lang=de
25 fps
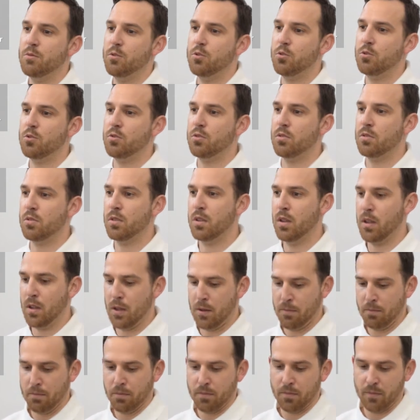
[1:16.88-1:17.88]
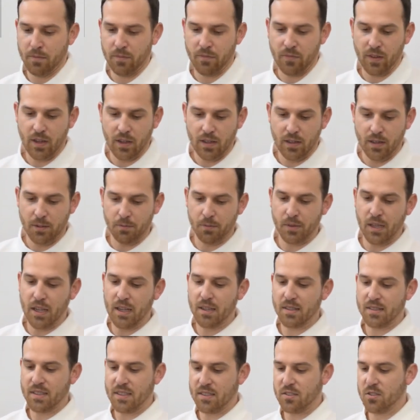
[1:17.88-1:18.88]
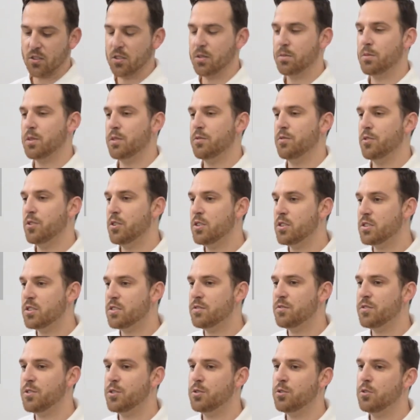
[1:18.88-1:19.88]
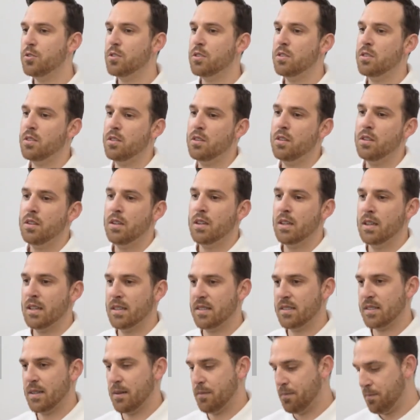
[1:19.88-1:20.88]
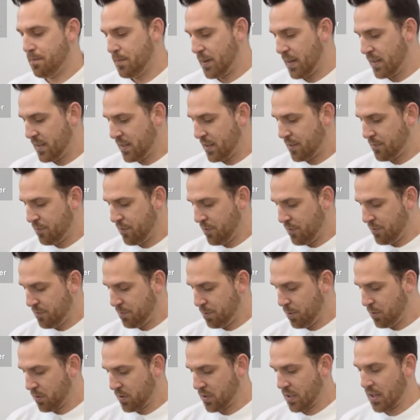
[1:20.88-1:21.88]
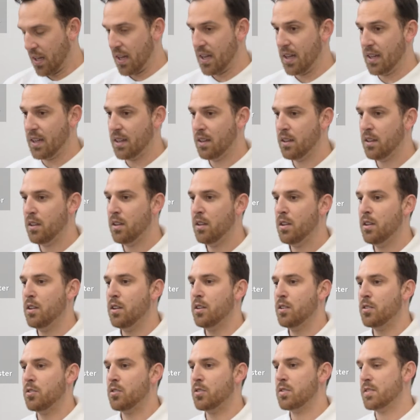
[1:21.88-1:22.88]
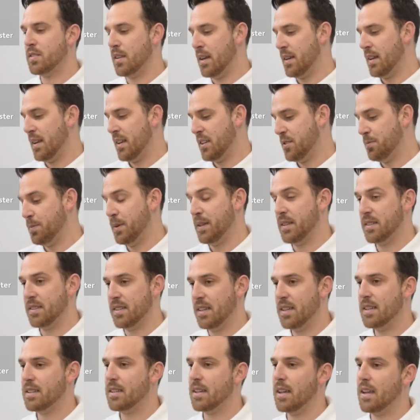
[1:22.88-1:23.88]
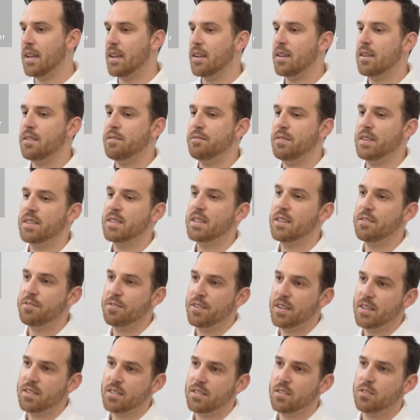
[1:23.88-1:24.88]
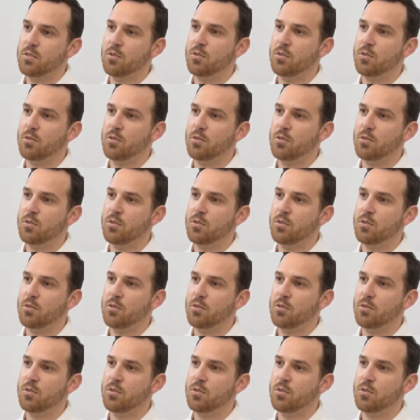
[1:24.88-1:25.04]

Wohnung. Weil im Gegensatz zu einem gewöhnlichen Vinyl ist der Basic 5.3 durch seinen SPC-Träger wasserfest